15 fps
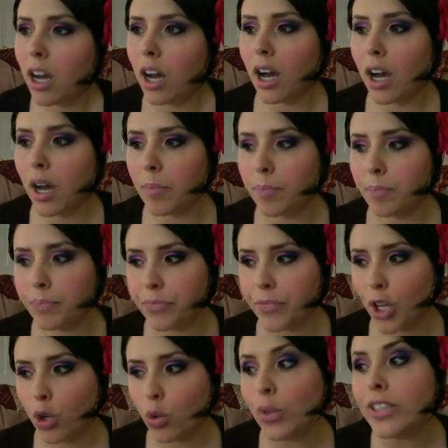Um,
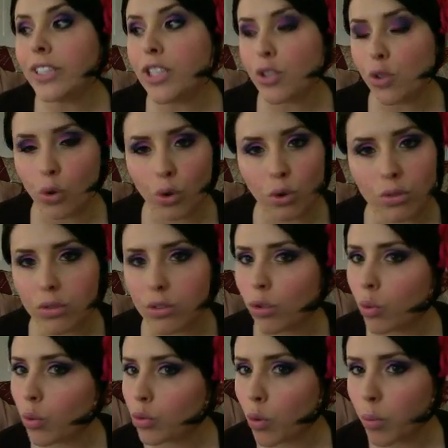quindi sono
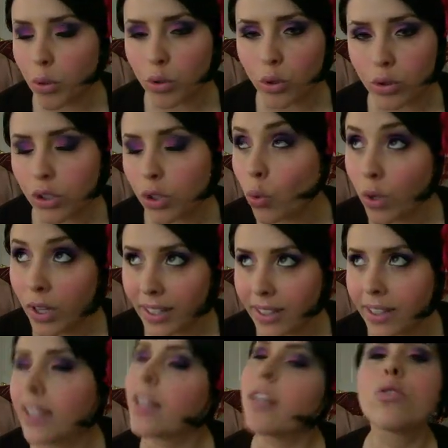due, due, prodotti, due
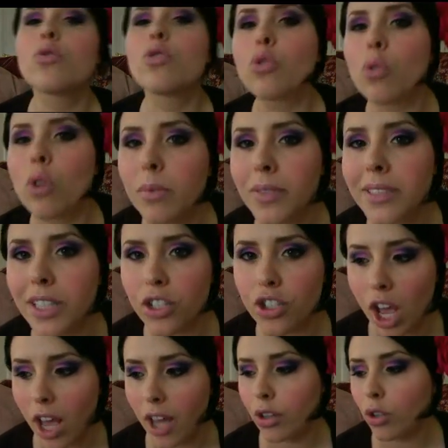ingredienti che io sicuramente
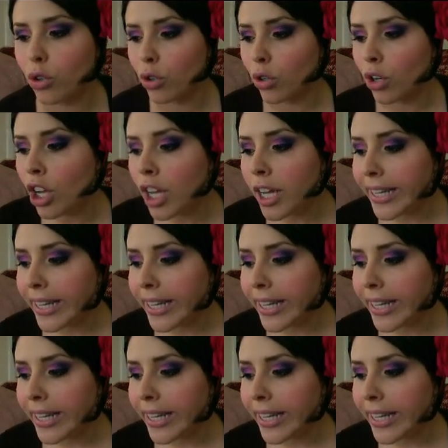cerco.